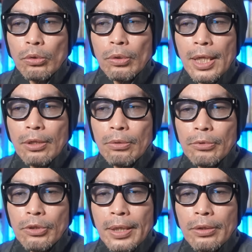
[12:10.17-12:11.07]
異なる
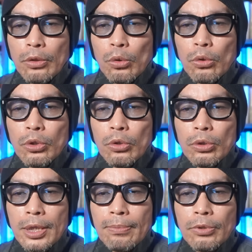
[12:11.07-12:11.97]
無縁の登場
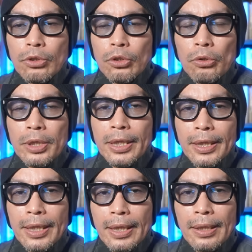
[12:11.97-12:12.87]
人物4人
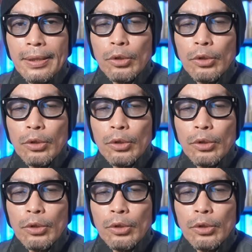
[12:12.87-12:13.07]
が